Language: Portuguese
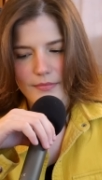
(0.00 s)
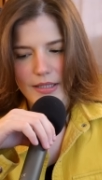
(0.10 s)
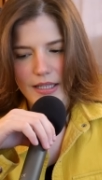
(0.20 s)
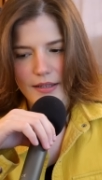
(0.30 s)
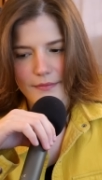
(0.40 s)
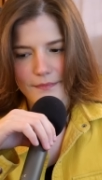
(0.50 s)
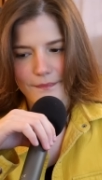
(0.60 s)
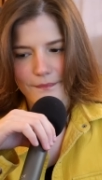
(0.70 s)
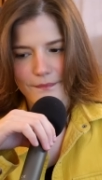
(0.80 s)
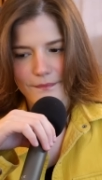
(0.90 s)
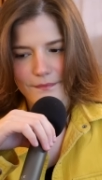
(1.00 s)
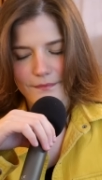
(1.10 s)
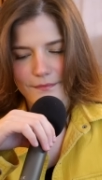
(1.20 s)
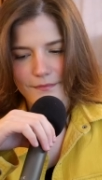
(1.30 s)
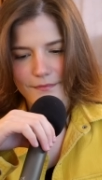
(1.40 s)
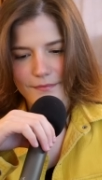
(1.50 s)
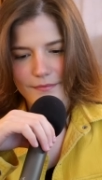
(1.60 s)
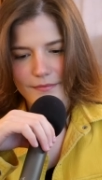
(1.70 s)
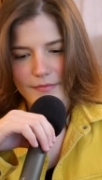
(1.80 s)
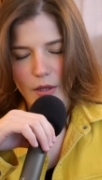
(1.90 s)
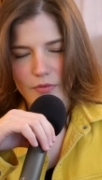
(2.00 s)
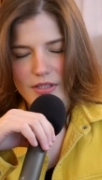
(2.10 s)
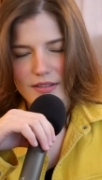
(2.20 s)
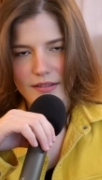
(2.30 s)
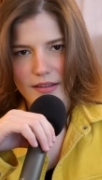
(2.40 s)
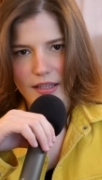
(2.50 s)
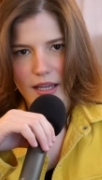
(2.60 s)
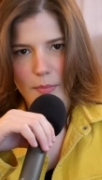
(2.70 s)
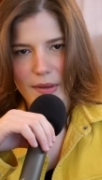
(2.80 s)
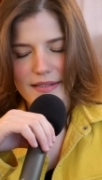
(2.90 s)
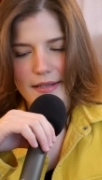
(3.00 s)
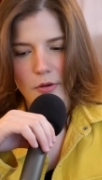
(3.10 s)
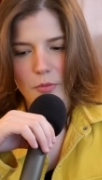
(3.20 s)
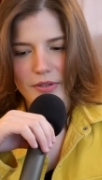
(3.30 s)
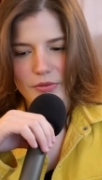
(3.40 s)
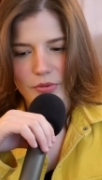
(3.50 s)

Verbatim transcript: É. Talvez ter que repensar algumas